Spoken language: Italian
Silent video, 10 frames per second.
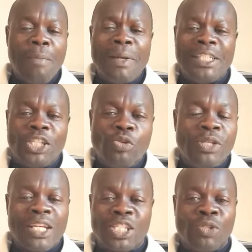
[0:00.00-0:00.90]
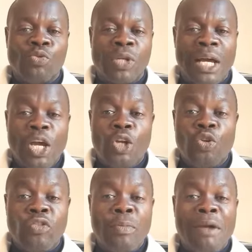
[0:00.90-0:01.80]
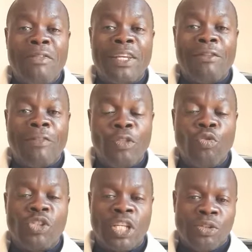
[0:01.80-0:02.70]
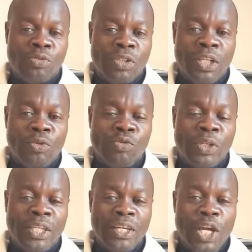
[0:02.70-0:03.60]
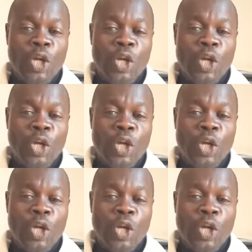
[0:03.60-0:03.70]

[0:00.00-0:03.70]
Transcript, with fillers: Ma Gesù ci rassicura, dovremo avere fiducia in Lui,